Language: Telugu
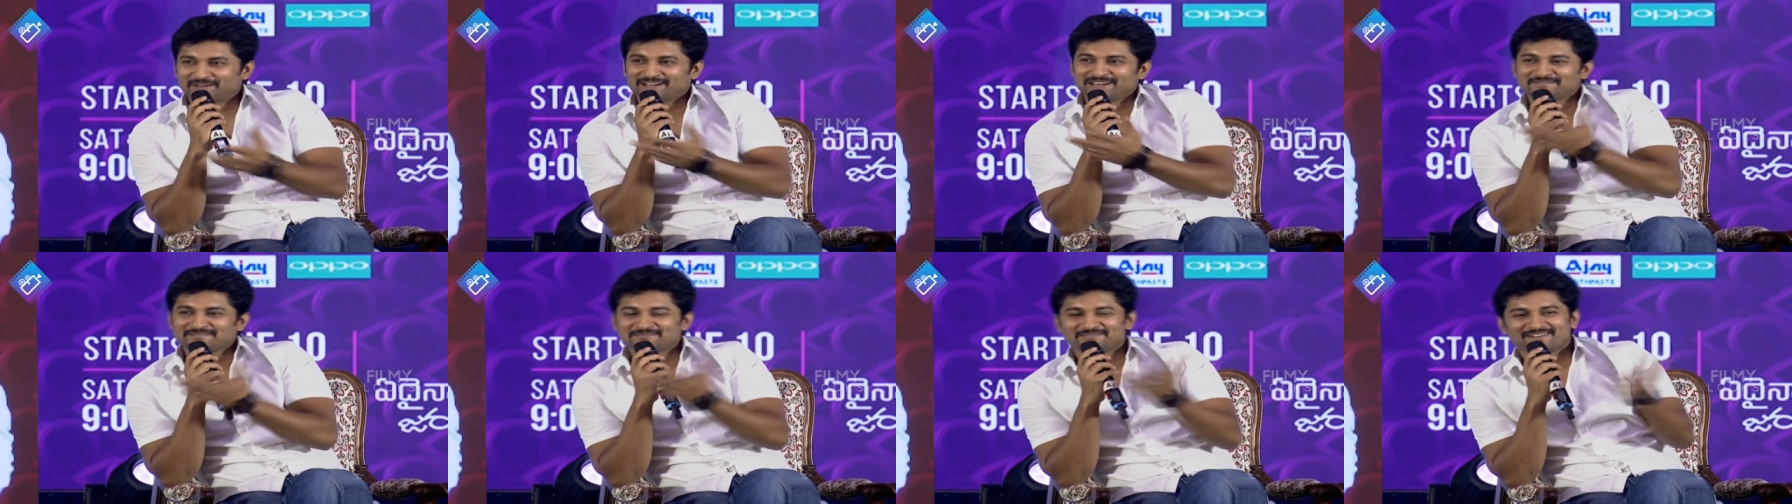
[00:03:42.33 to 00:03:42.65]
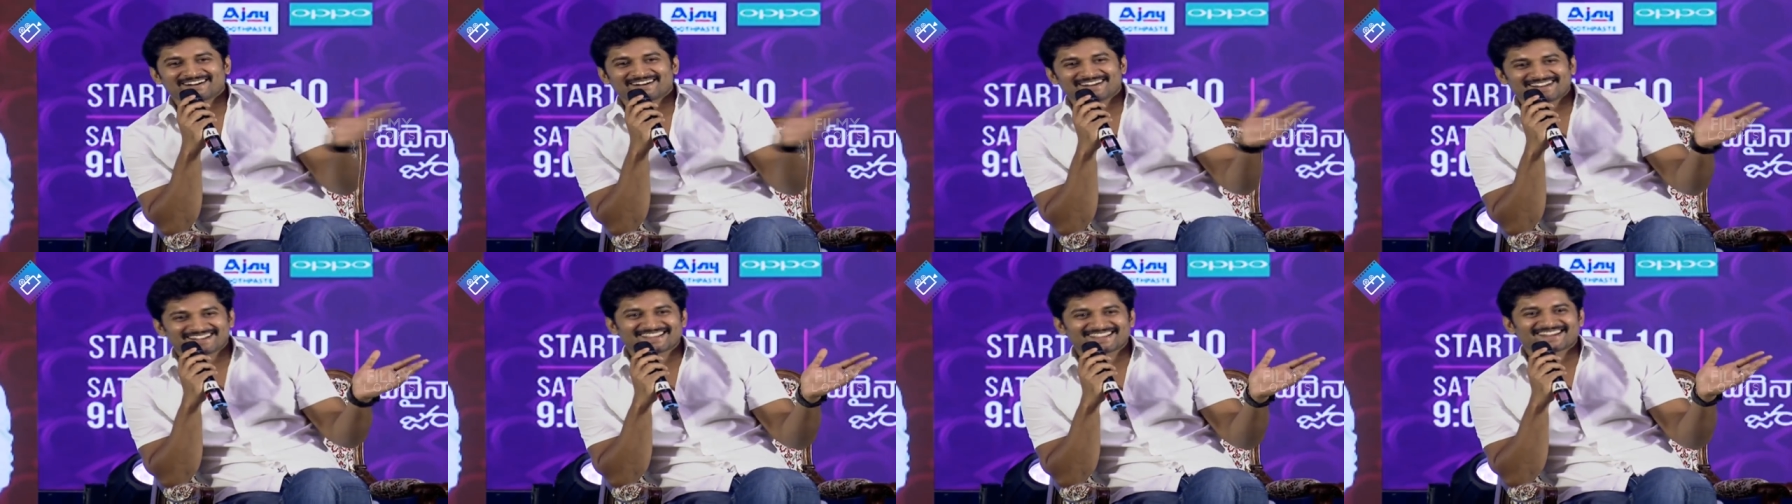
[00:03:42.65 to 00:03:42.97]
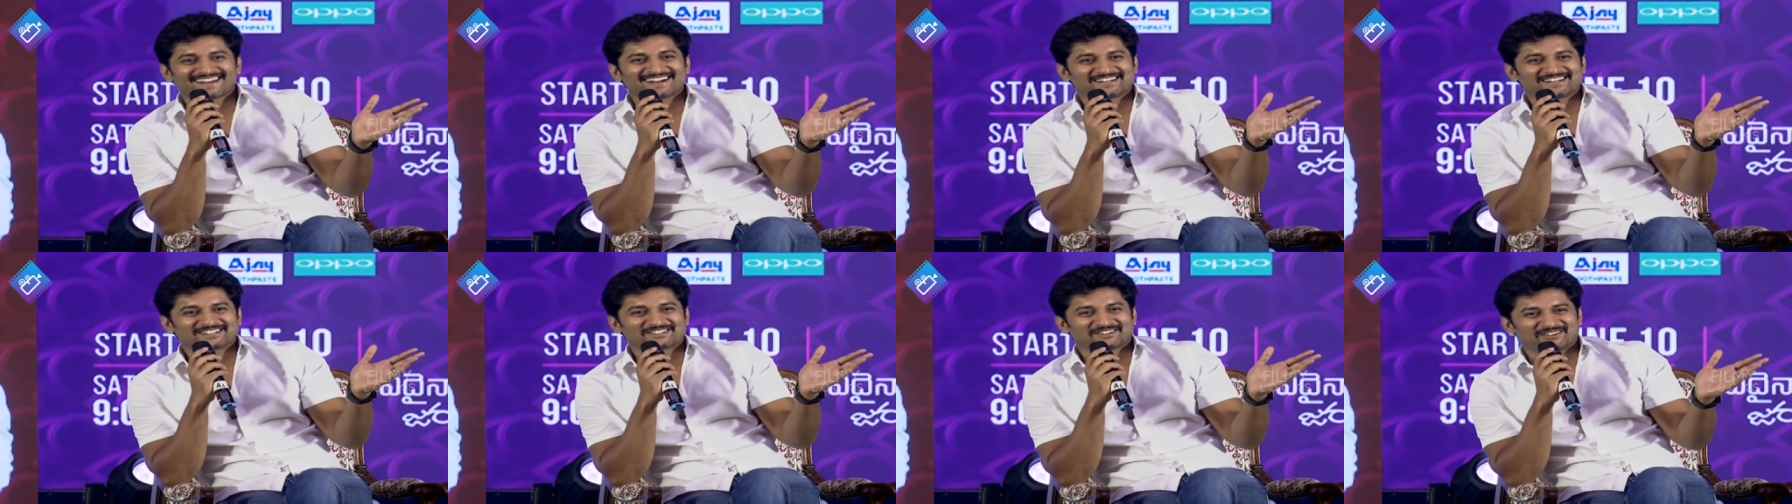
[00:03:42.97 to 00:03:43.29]
పని ఇప్పట్లేదు
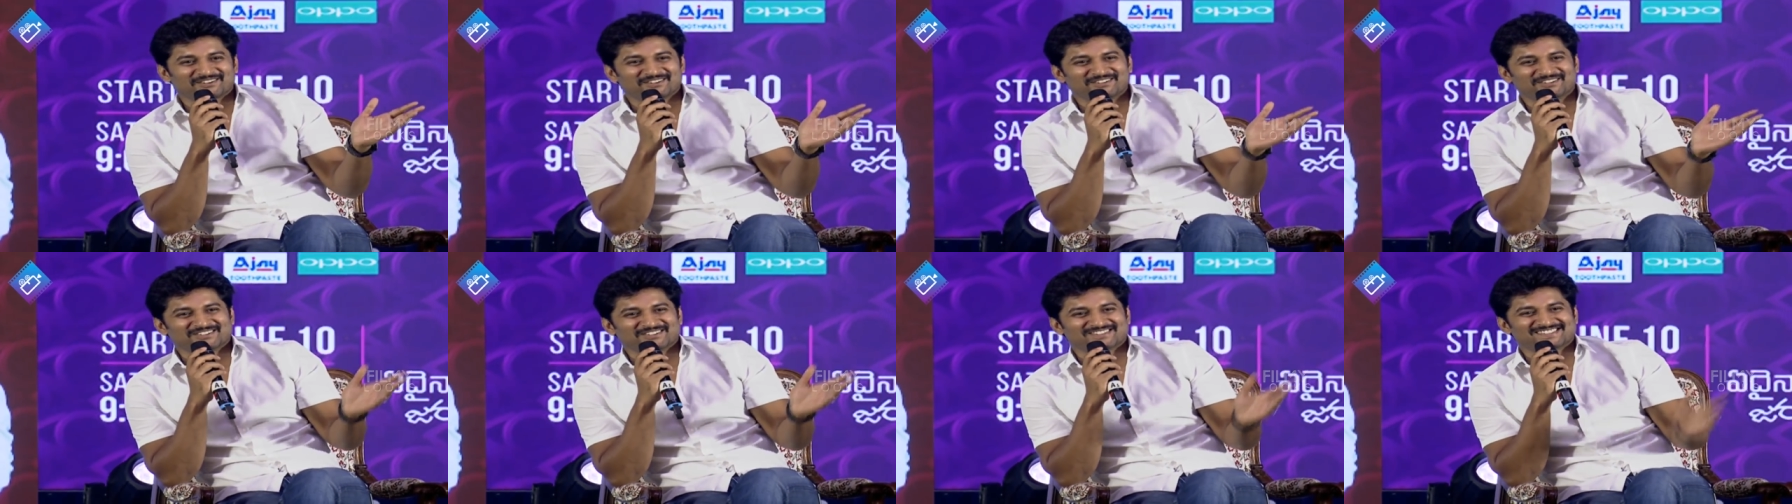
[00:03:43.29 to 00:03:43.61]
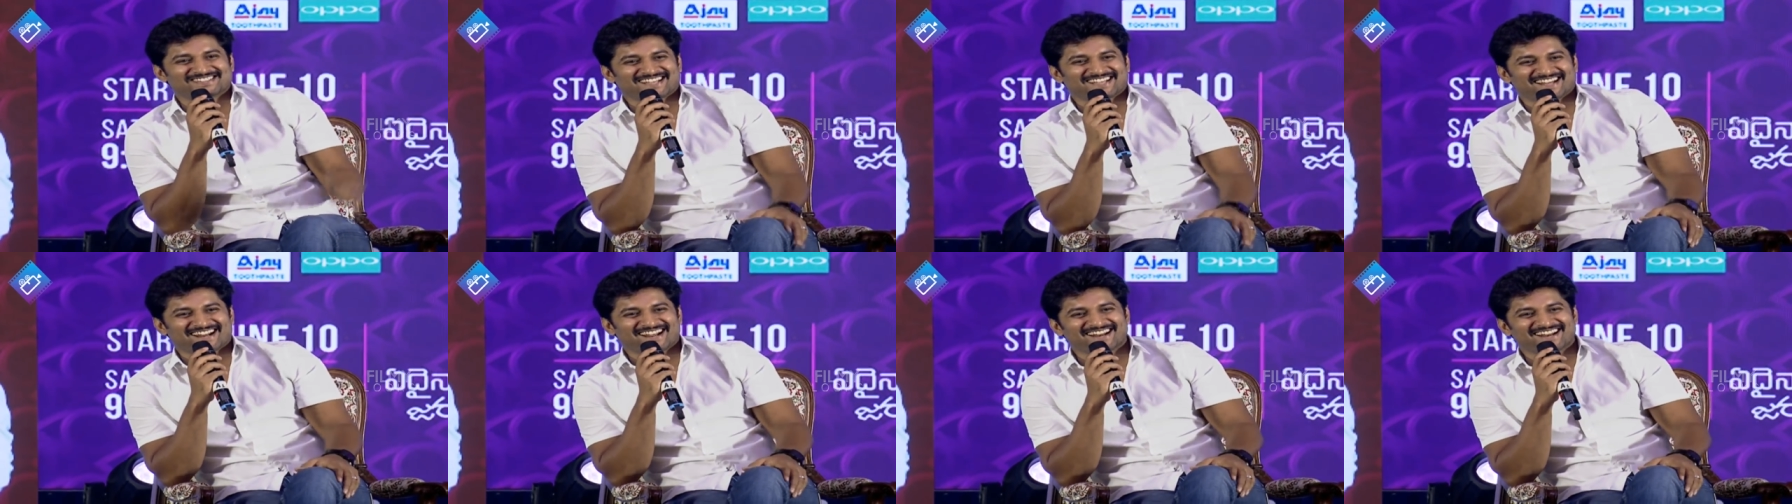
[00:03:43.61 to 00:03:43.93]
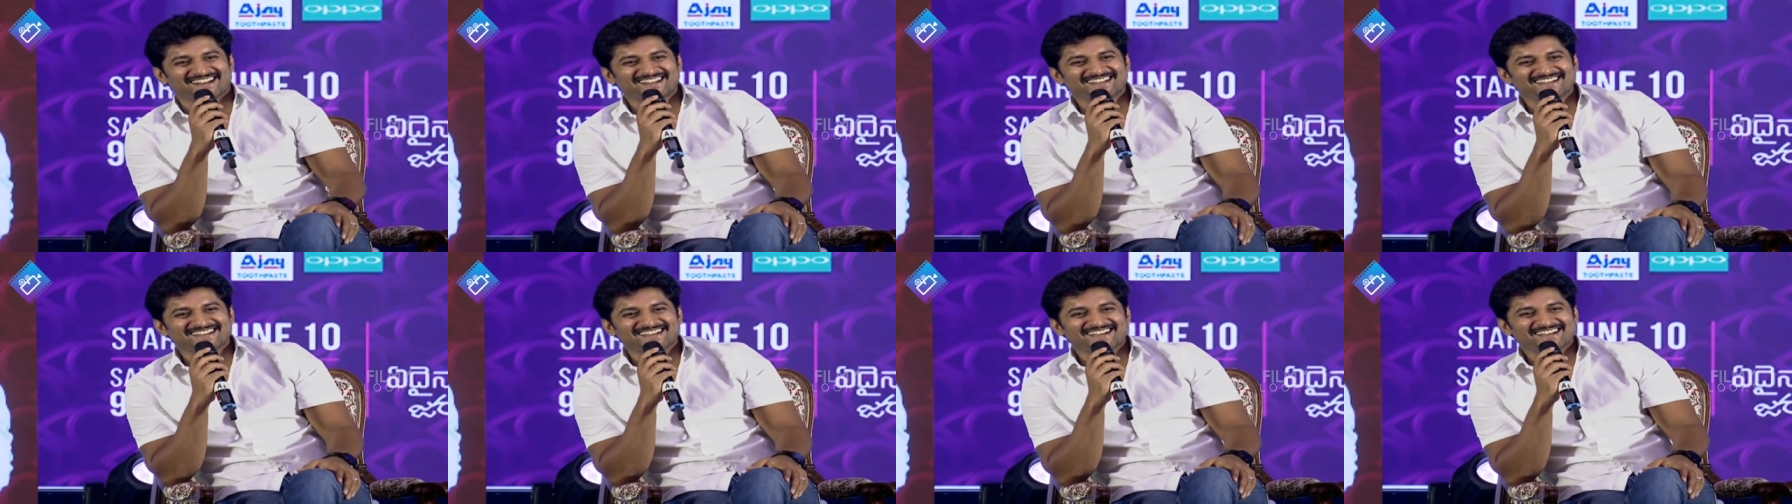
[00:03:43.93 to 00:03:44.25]
ఇలాంటి షోలు
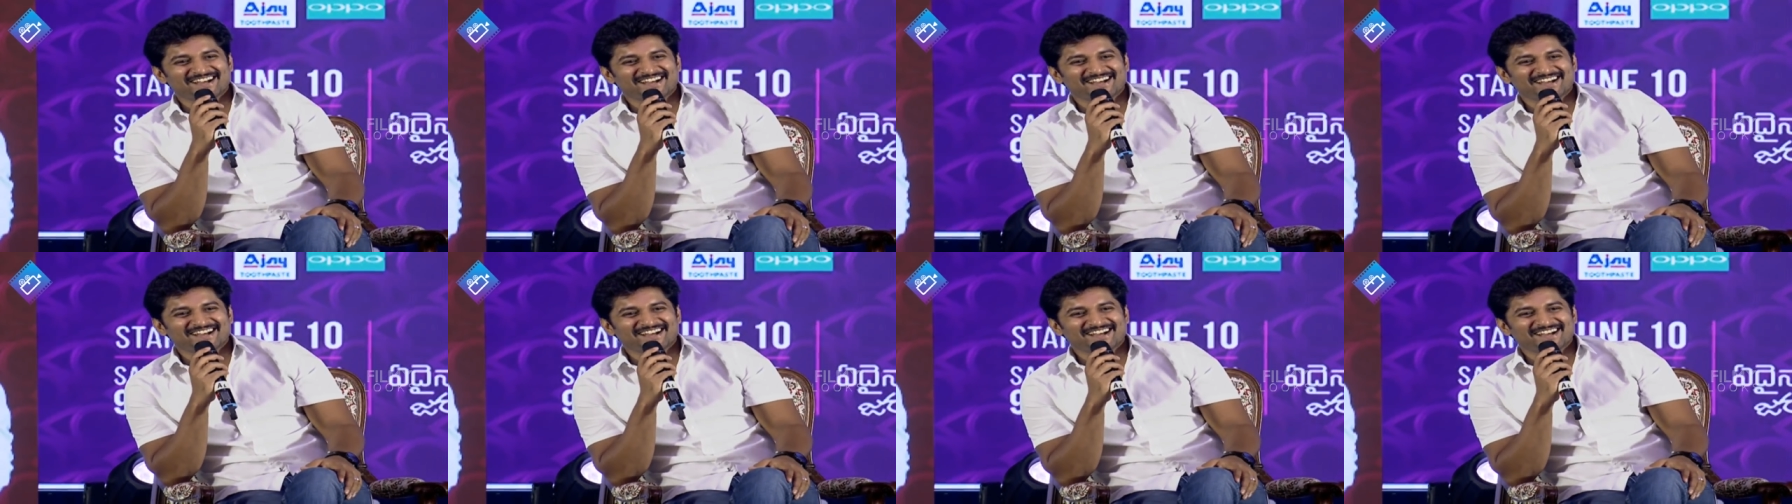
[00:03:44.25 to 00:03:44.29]
చూస్తారని